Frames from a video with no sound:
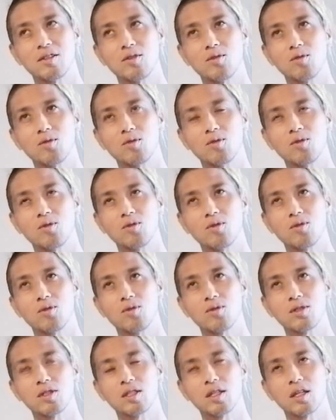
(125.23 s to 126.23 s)
の
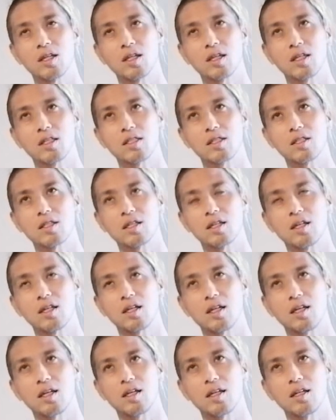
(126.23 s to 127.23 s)
こう、生活
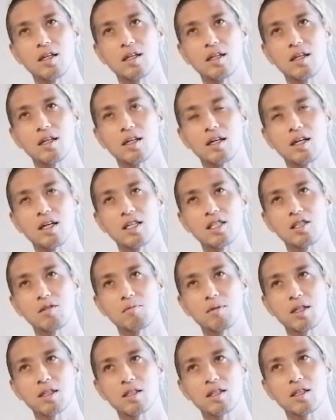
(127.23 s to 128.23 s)
が
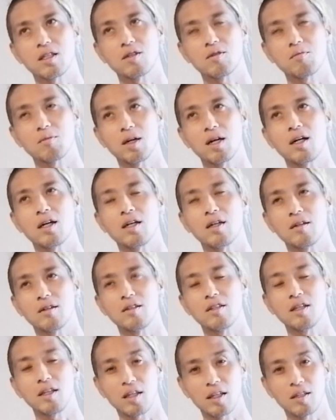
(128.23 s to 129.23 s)
始まったって、ま
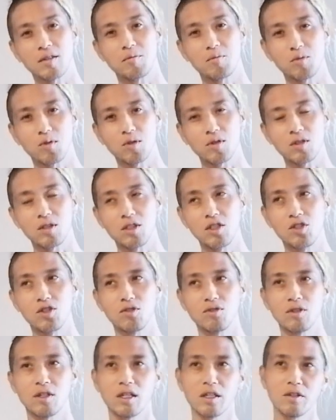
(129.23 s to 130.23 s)
あね、もう
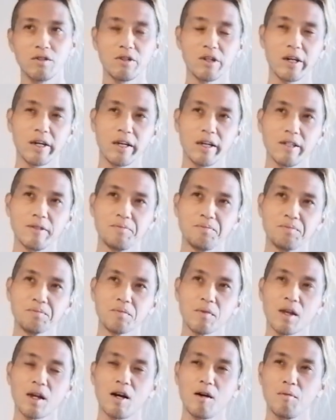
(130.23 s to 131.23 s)
20年ぐらい
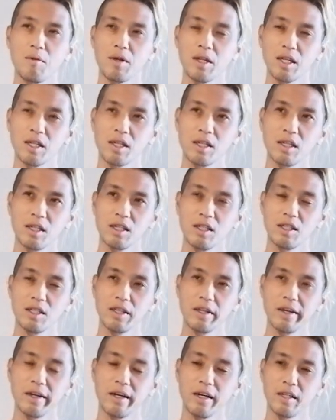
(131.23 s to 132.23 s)
アメリカい
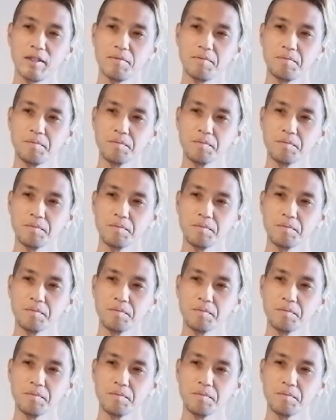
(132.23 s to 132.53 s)
て、